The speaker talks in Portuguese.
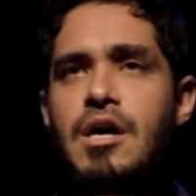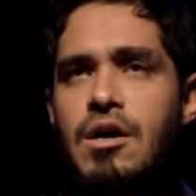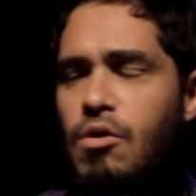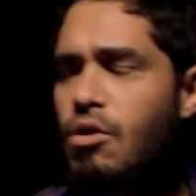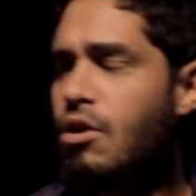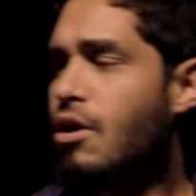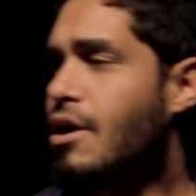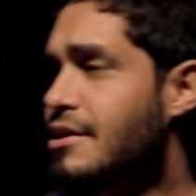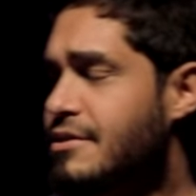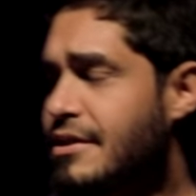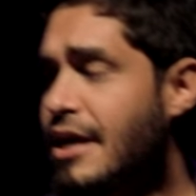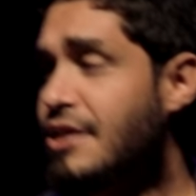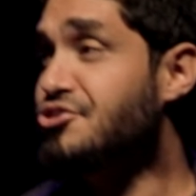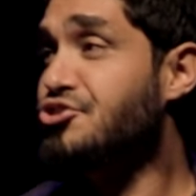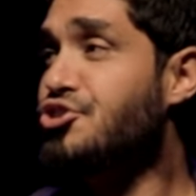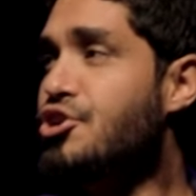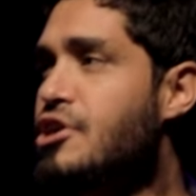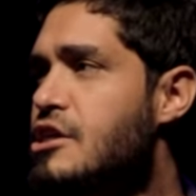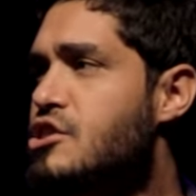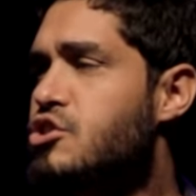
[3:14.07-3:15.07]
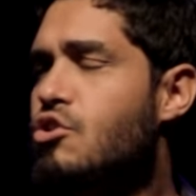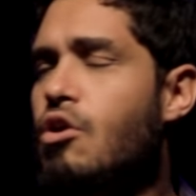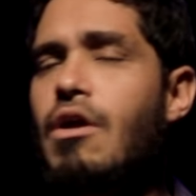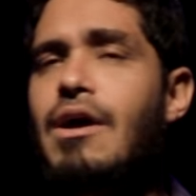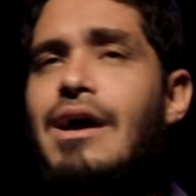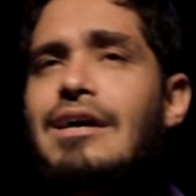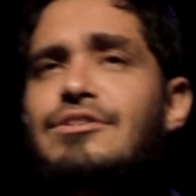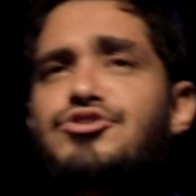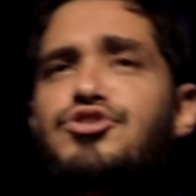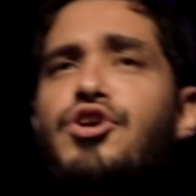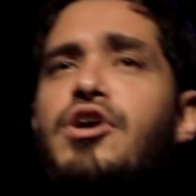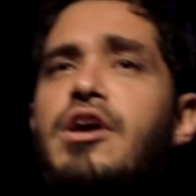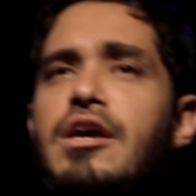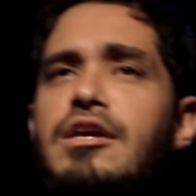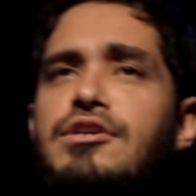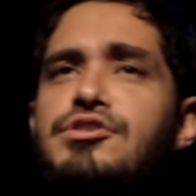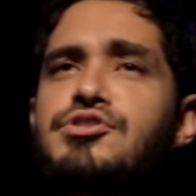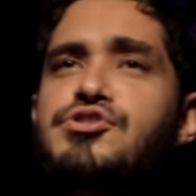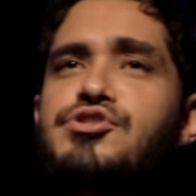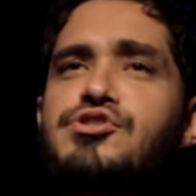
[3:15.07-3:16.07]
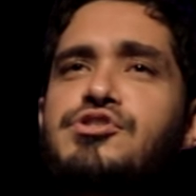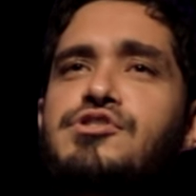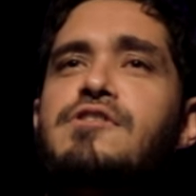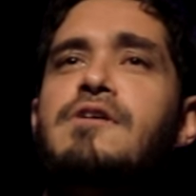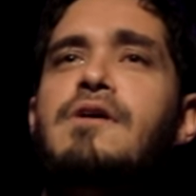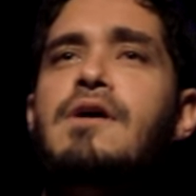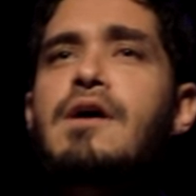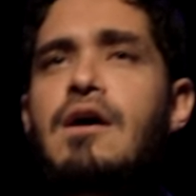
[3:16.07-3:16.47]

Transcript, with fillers: Coloca até jeans, coloca jeans,